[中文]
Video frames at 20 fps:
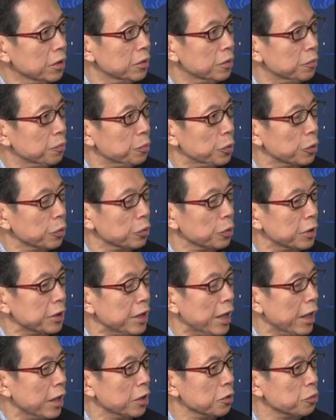比如说，
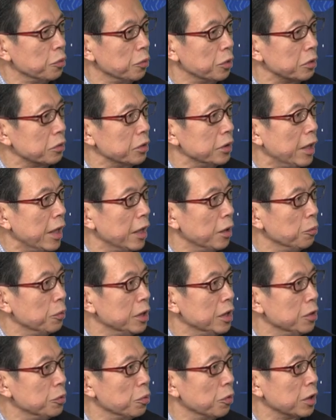延研座、安
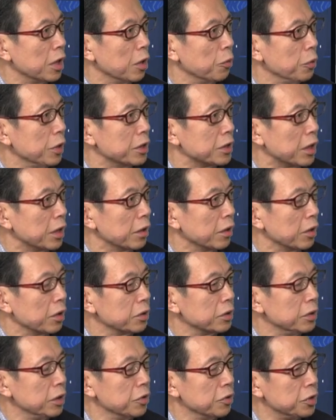文艺座谈会上啊，
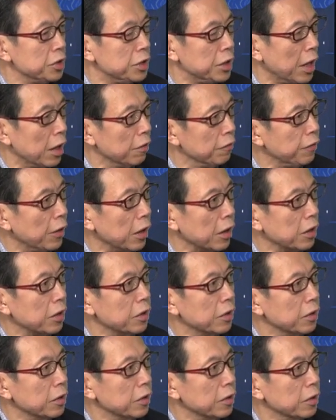这种讲法，
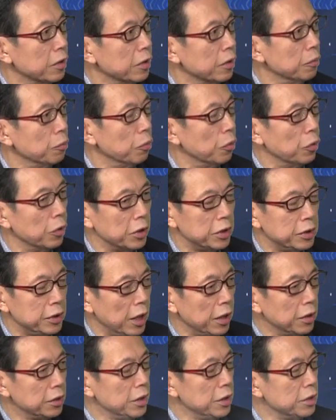我
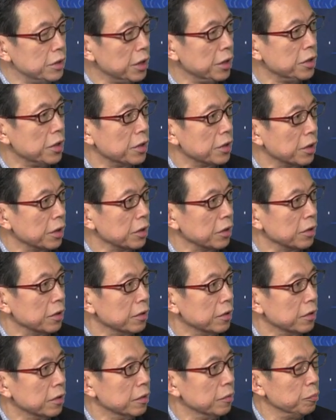相信这些人。
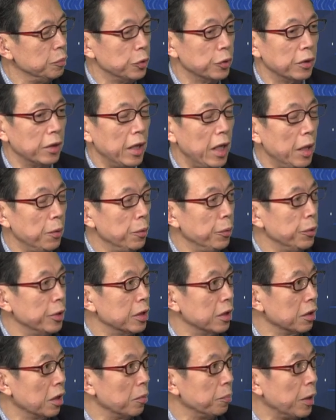比如艾薇薇
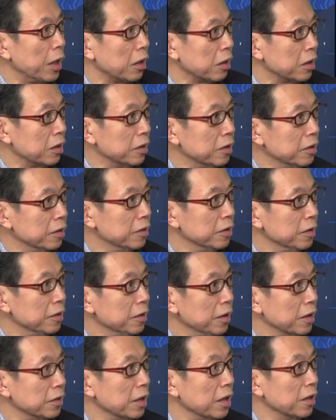的老爸
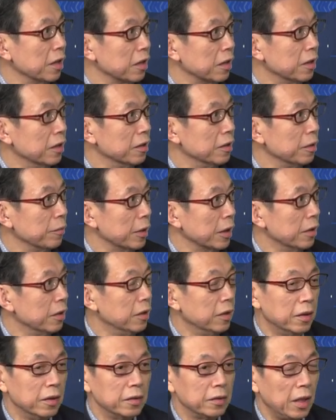也在那儿，对吧？
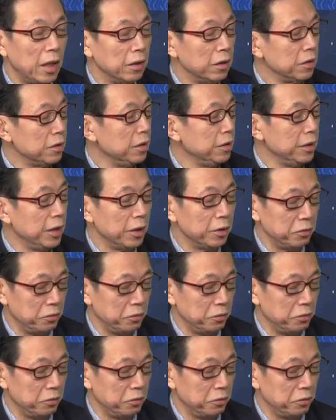他到今天